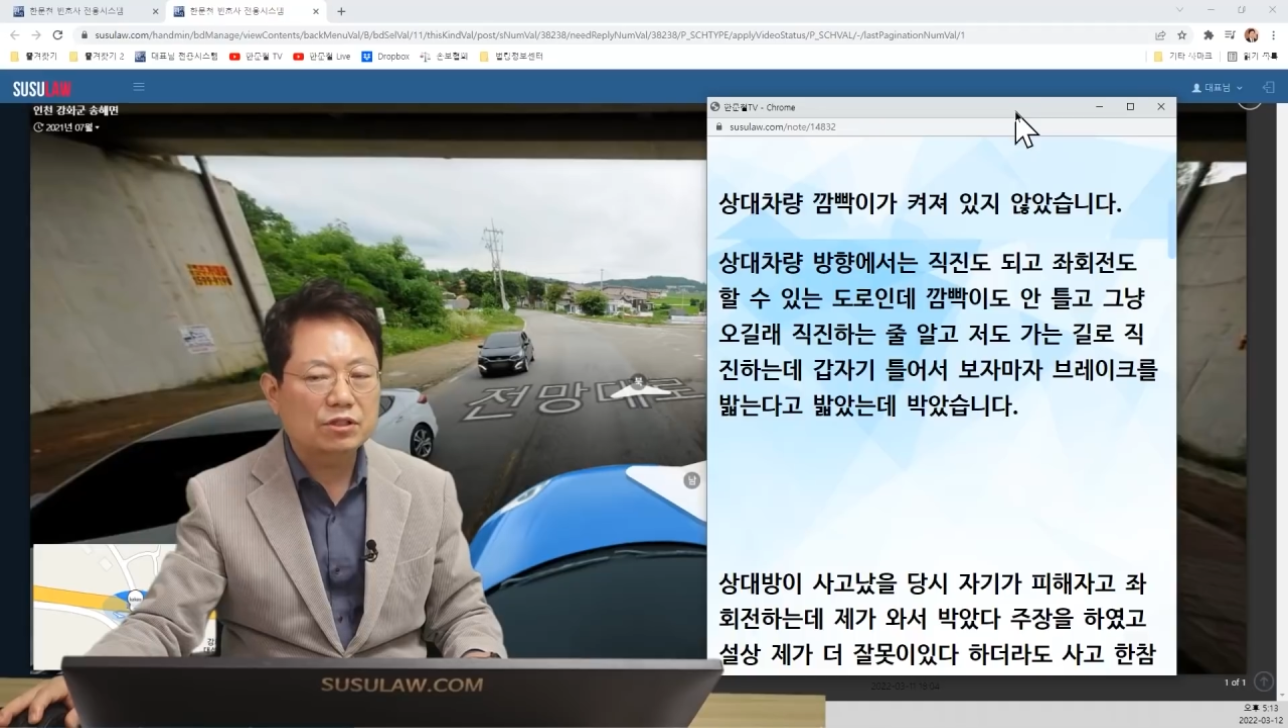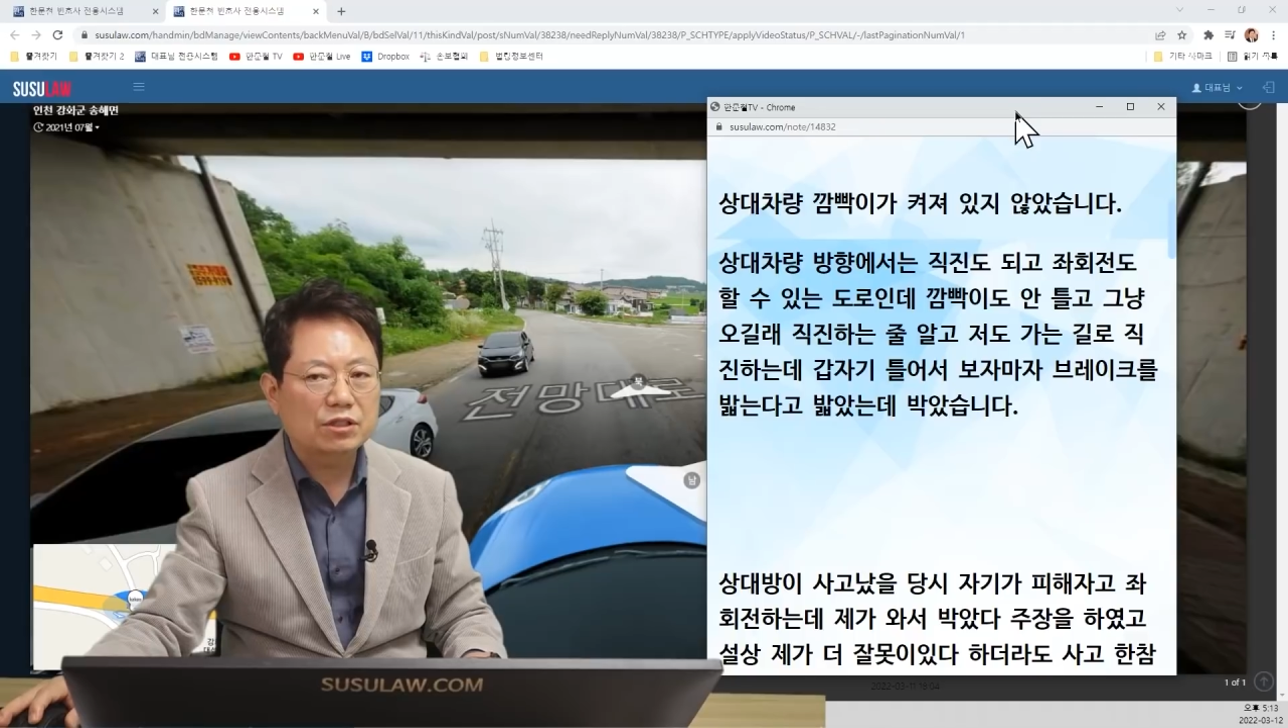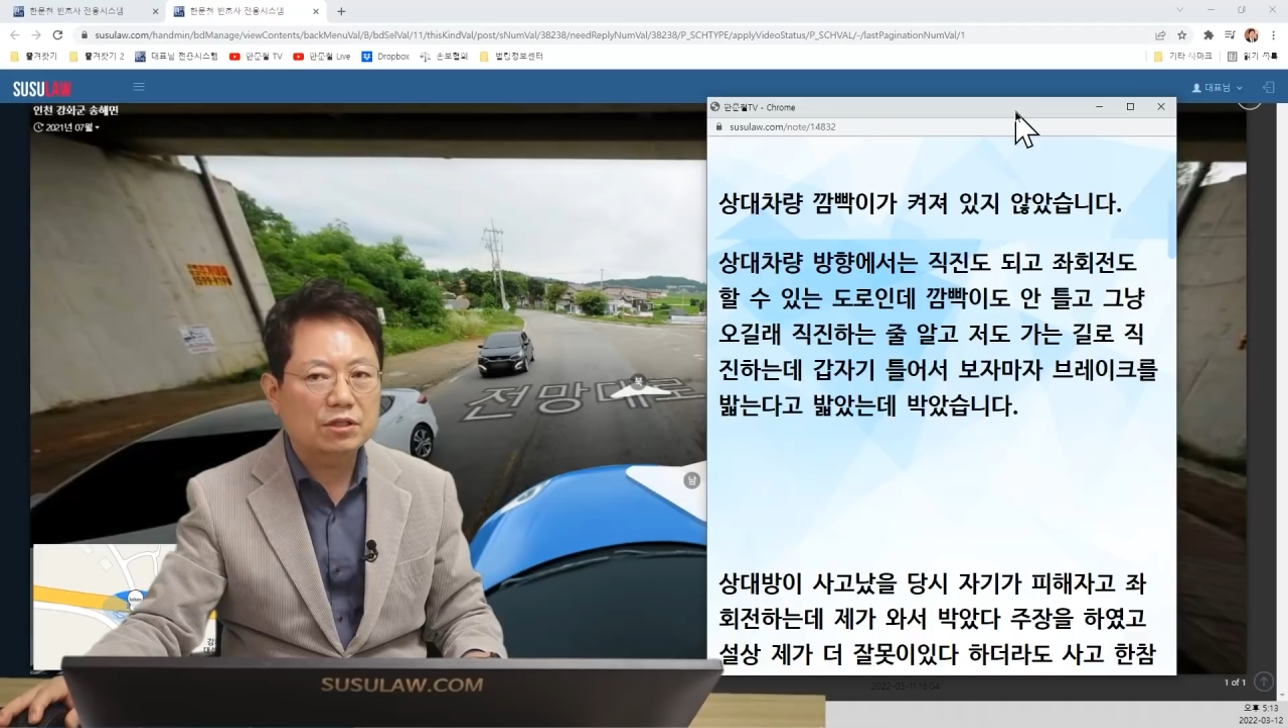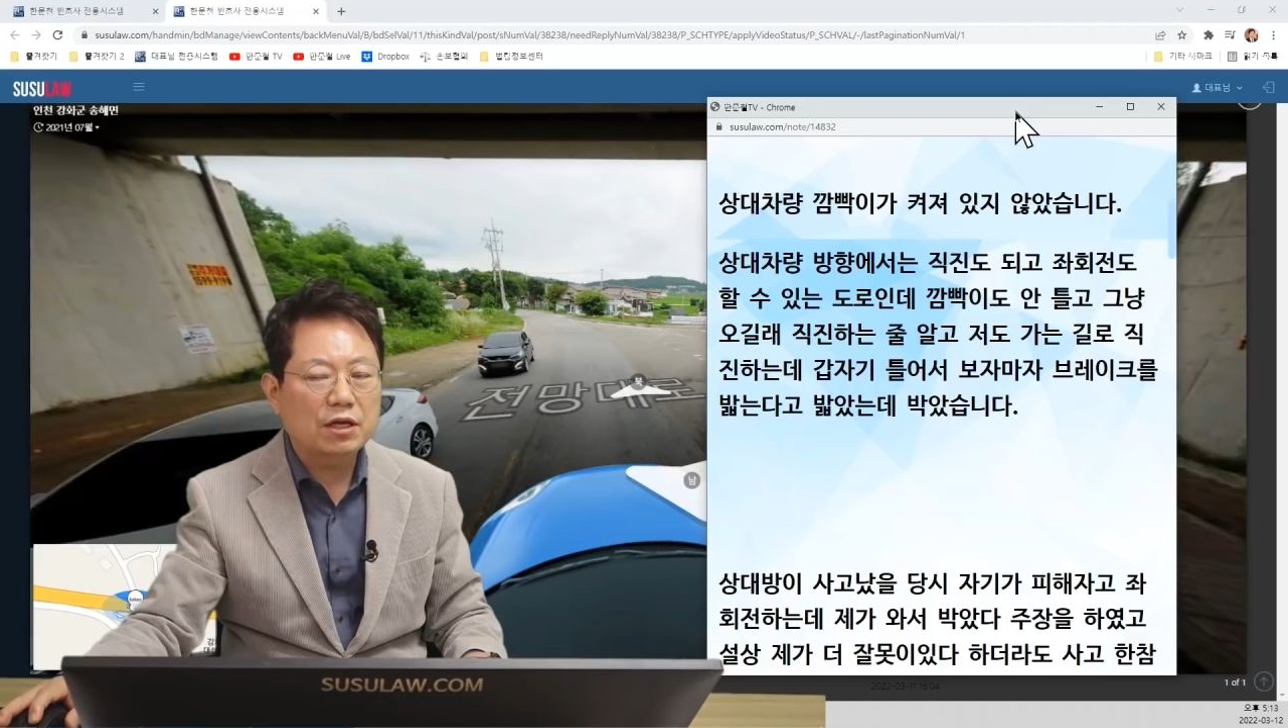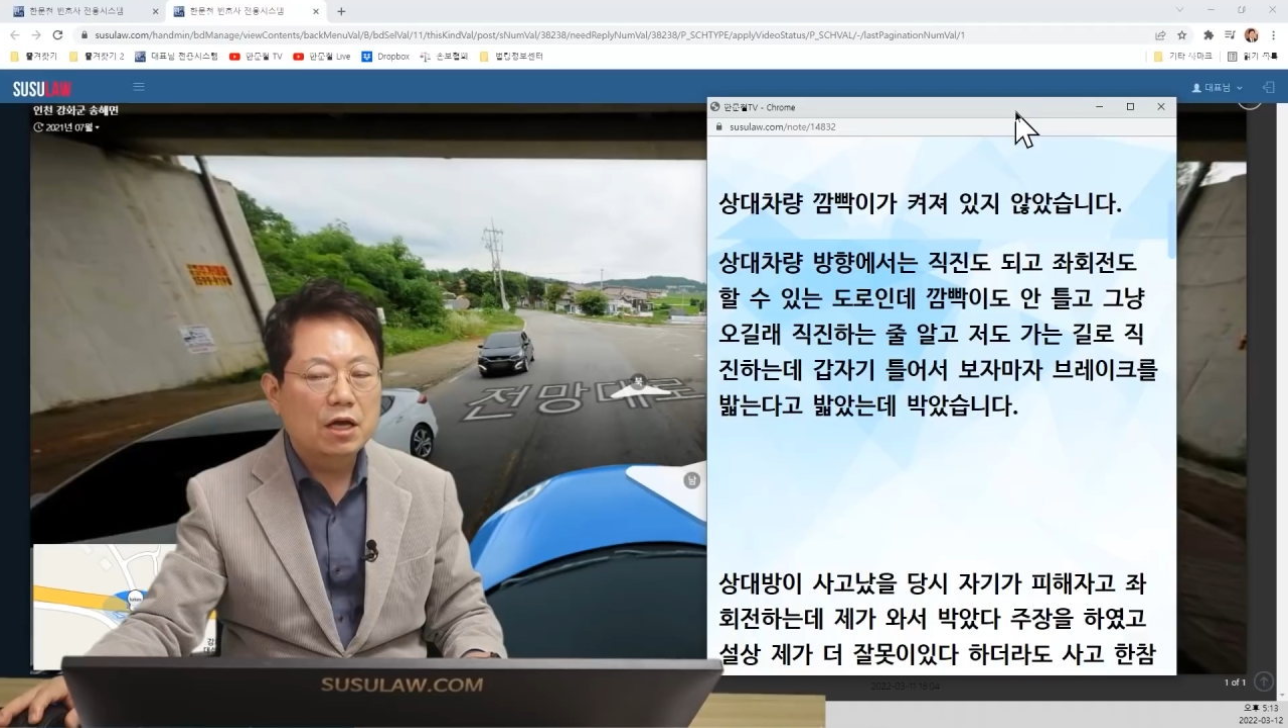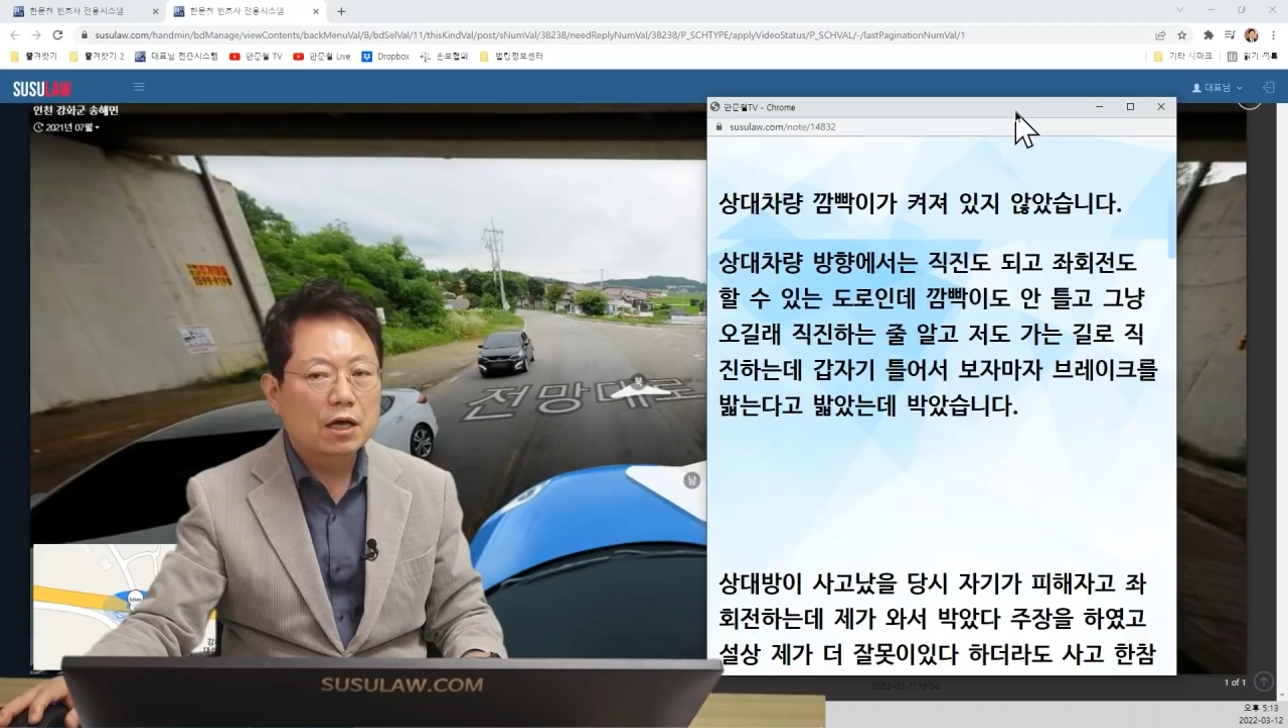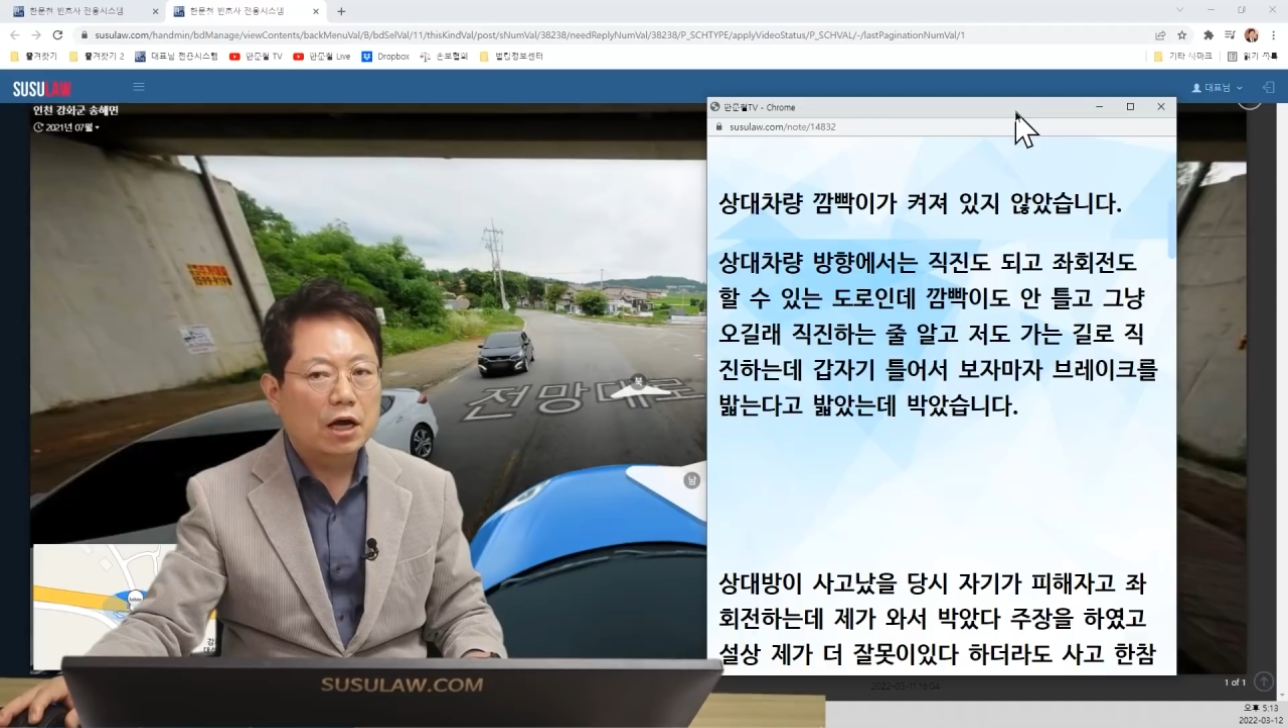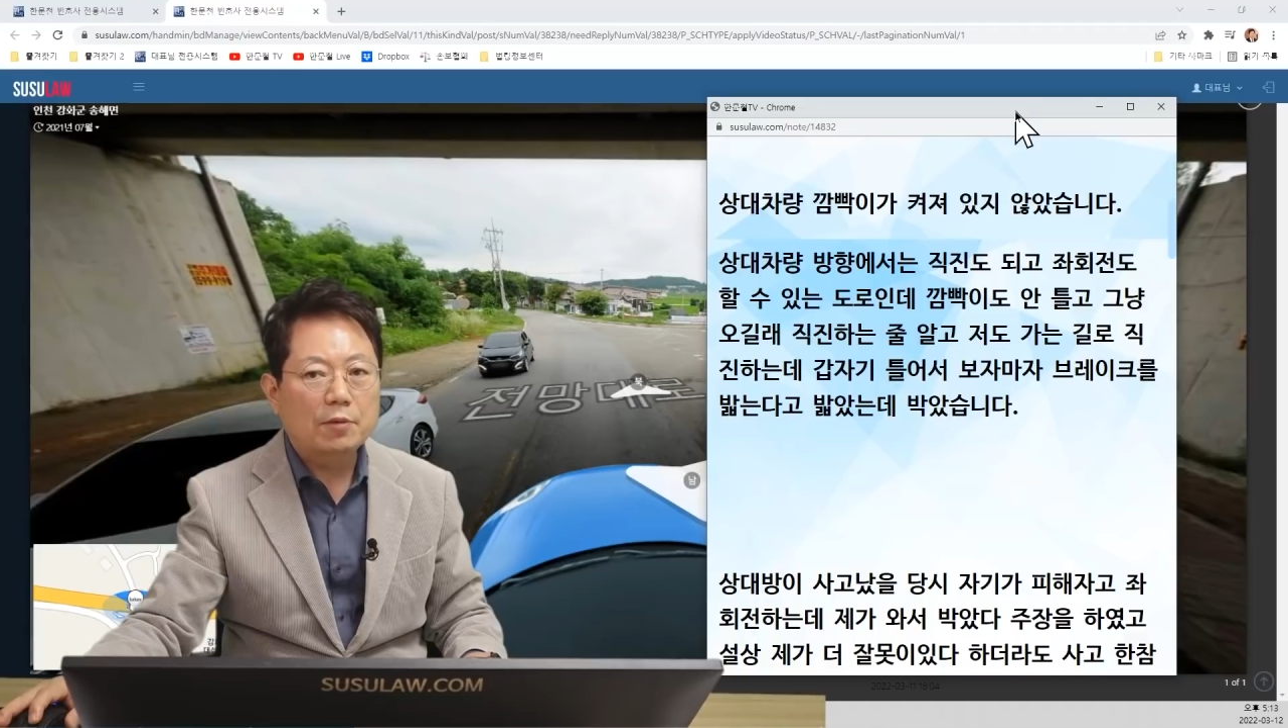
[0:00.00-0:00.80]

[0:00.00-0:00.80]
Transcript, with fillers: 직진하는데